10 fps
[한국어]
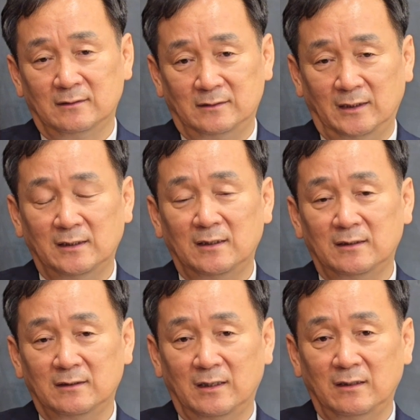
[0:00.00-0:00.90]

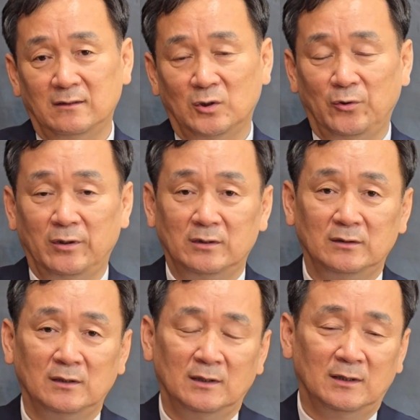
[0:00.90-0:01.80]
네덜란드 계열
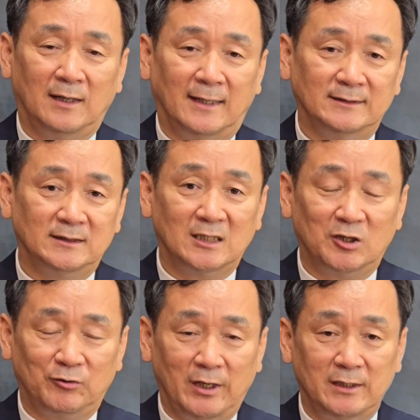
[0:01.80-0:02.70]
교회는
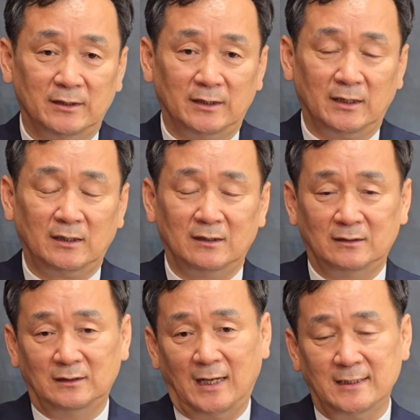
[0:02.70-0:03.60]
안정화가 돼 있는데
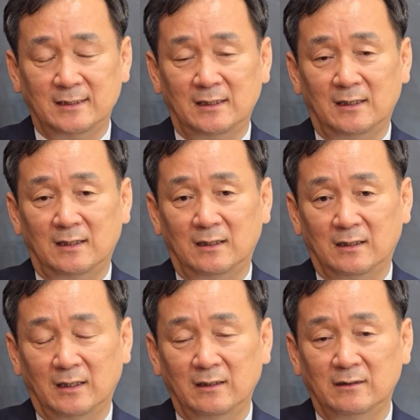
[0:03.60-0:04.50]
아시아
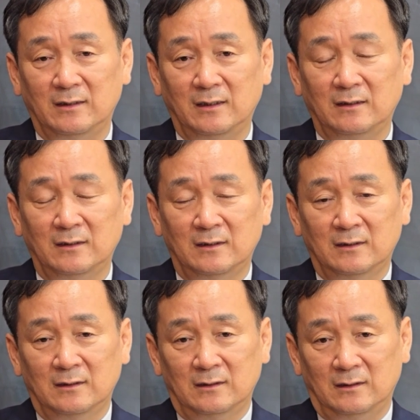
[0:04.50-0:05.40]
계열의
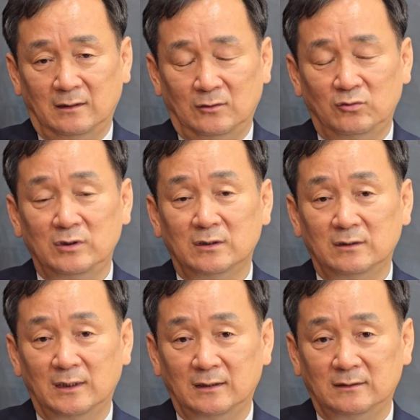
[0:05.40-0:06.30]

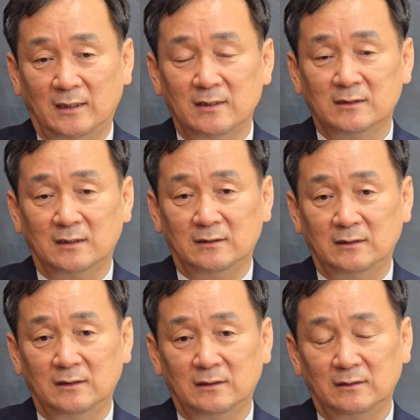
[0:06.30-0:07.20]
훈련된
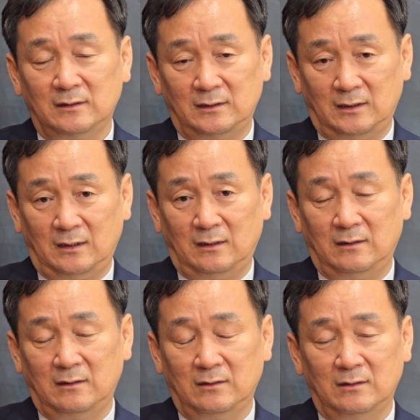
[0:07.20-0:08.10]
사역자들이 이제
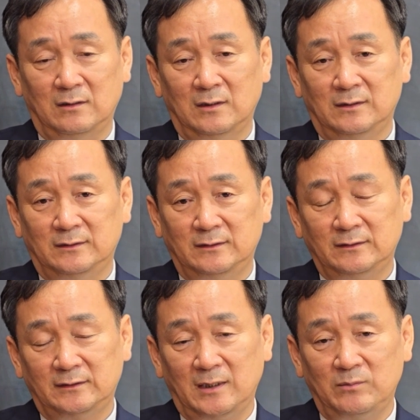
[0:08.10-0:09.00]

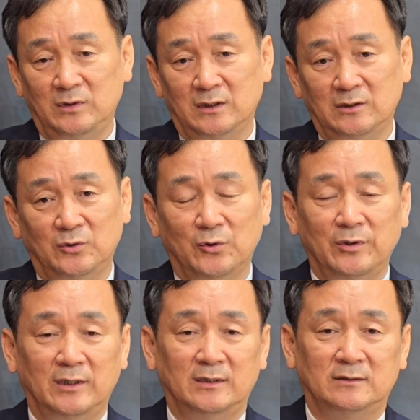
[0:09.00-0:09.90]
시스템적인
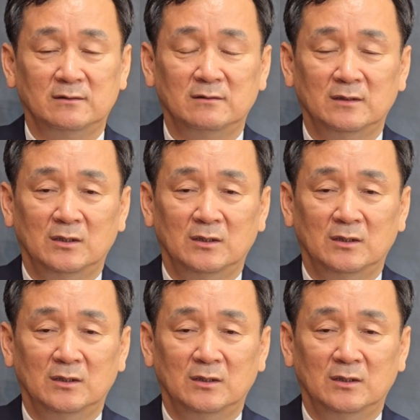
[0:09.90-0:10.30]
교회에서